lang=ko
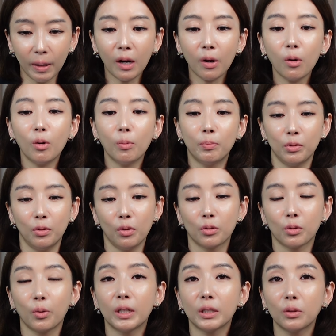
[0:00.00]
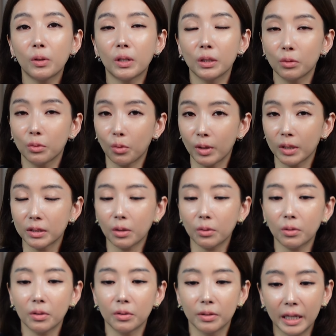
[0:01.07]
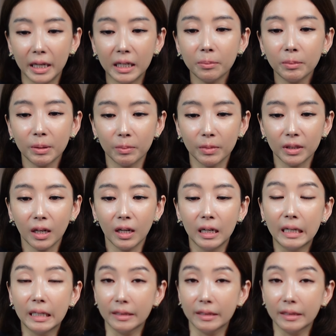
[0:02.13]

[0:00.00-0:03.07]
파워 블로그로 활동하는 동안 썼던 네임입니다.